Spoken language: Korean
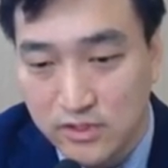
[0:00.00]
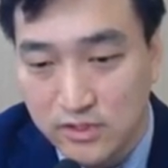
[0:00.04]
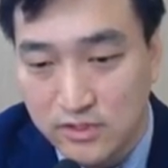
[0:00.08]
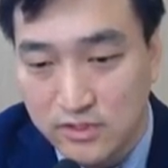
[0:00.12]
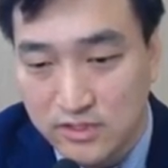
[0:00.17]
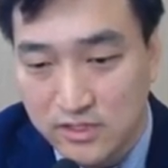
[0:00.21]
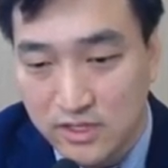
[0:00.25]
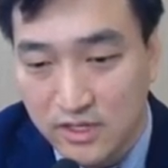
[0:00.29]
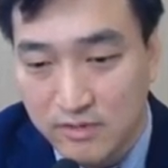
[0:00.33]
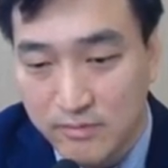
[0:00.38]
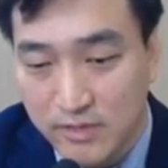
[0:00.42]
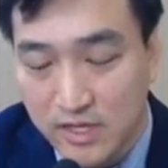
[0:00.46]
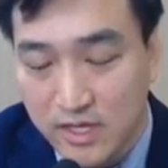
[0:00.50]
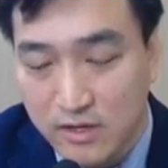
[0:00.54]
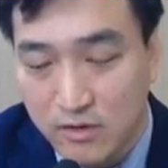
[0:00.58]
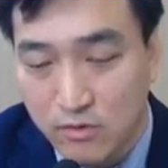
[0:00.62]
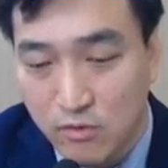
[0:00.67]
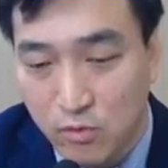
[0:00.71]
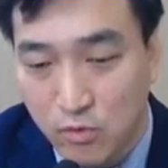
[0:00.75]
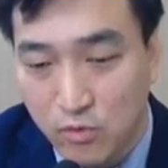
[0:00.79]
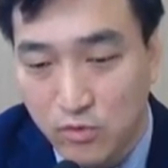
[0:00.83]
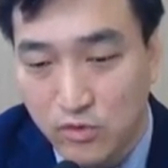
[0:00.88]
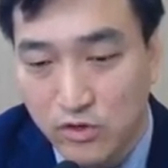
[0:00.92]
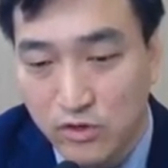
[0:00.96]
그 다음에
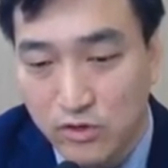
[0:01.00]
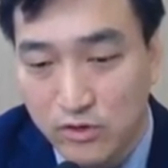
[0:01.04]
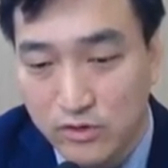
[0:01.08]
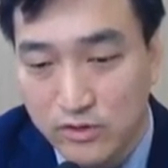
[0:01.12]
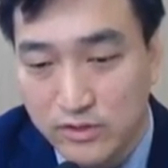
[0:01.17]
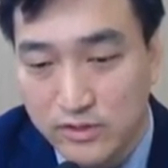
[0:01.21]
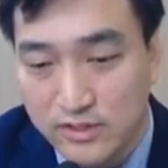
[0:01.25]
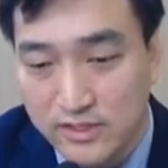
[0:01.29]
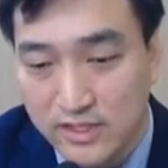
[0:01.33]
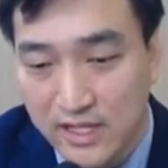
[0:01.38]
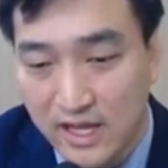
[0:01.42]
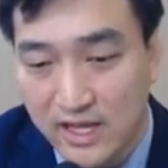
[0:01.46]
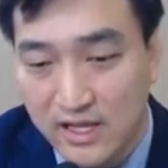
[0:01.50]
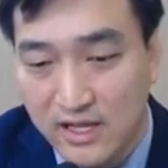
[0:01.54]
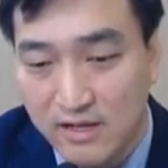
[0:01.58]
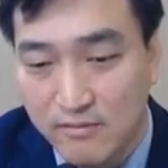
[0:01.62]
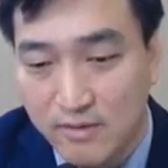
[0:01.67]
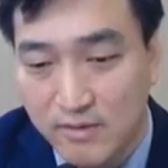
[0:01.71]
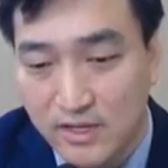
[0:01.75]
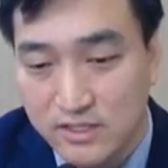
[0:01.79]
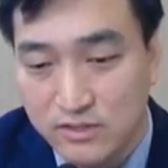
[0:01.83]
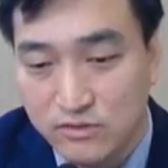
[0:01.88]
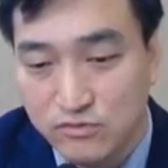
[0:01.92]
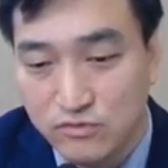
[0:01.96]
고령, 나이가
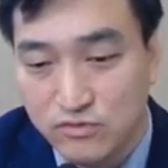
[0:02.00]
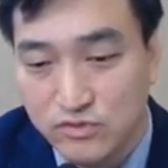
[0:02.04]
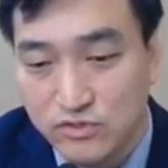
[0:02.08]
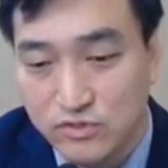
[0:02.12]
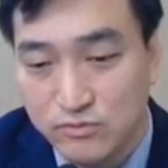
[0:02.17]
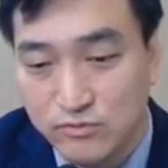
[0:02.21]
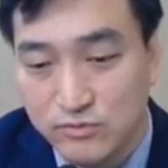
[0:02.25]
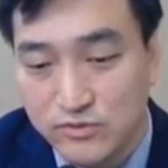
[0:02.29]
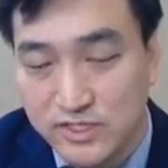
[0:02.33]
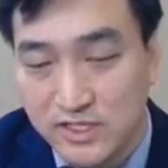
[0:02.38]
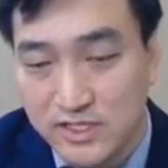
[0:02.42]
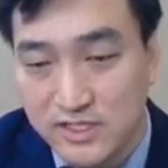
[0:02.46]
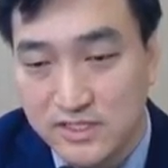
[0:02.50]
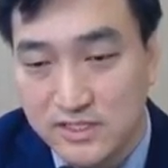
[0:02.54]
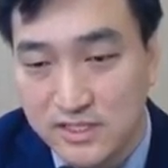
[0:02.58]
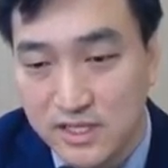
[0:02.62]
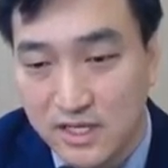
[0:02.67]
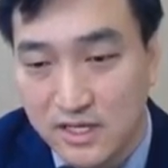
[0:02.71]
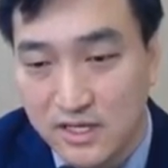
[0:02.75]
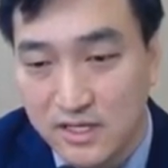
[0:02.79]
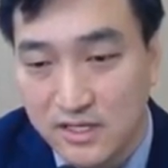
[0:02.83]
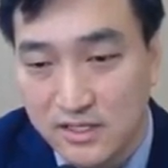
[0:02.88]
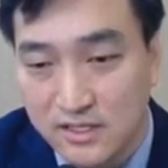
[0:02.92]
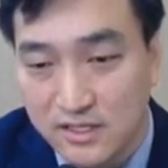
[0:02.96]
많은 육십오 세
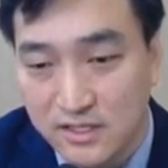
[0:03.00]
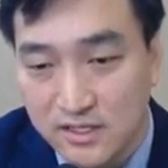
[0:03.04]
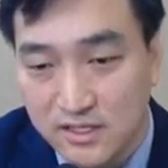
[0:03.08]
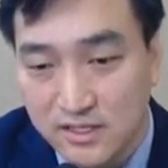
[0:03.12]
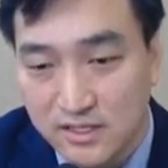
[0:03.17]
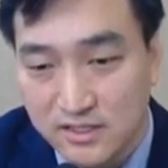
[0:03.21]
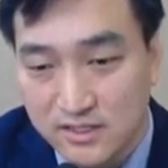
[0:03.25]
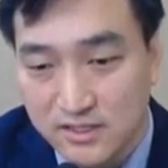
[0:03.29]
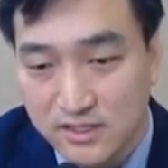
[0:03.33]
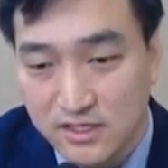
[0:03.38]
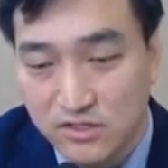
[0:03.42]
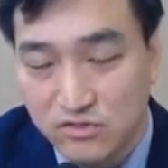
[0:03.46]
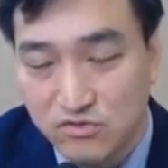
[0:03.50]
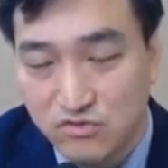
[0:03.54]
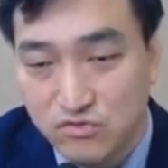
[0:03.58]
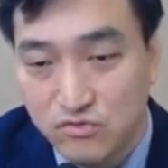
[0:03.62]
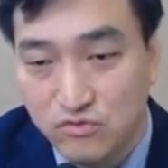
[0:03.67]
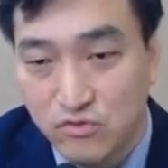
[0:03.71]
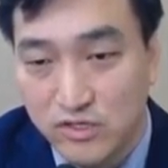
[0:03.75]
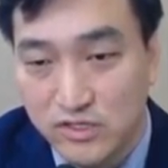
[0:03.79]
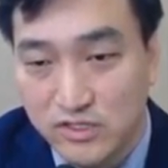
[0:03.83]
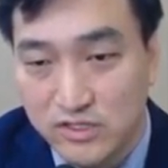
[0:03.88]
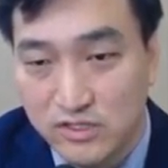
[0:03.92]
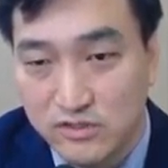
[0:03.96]
이상, 이게 주
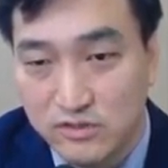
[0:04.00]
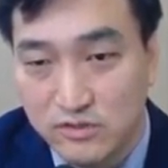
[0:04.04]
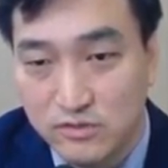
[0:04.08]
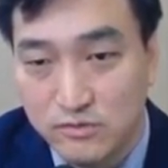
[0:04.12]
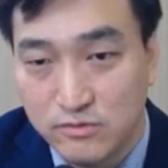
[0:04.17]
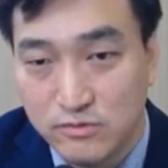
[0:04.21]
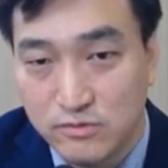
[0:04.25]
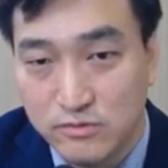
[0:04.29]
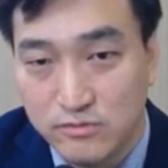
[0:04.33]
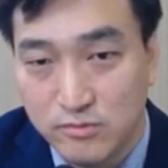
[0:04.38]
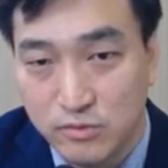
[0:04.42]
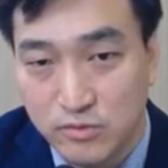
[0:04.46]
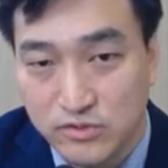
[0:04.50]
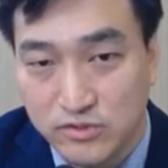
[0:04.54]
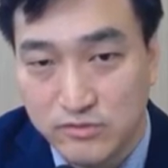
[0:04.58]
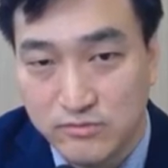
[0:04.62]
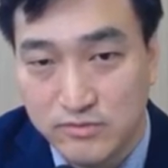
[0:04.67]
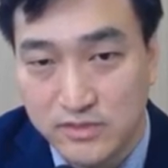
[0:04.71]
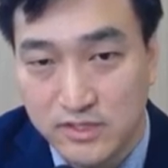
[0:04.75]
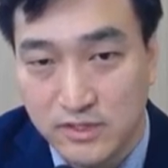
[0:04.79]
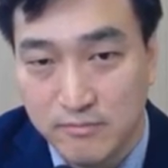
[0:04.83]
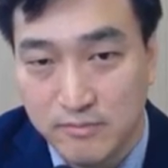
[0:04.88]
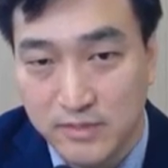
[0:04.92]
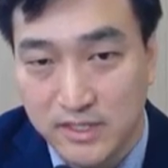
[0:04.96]
원인으로
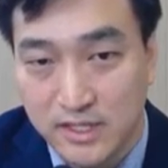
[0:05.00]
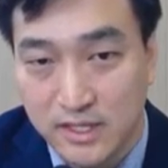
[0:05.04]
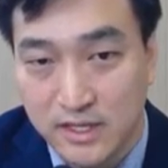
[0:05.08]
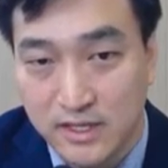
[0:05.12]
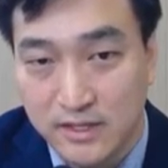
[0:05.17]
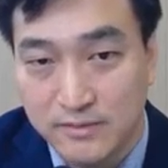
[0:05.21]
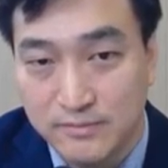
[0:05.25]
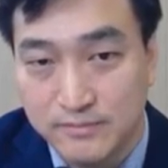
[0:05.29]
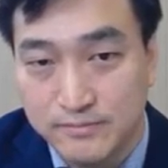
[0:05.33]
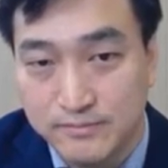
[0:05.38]
보시면 됩니다.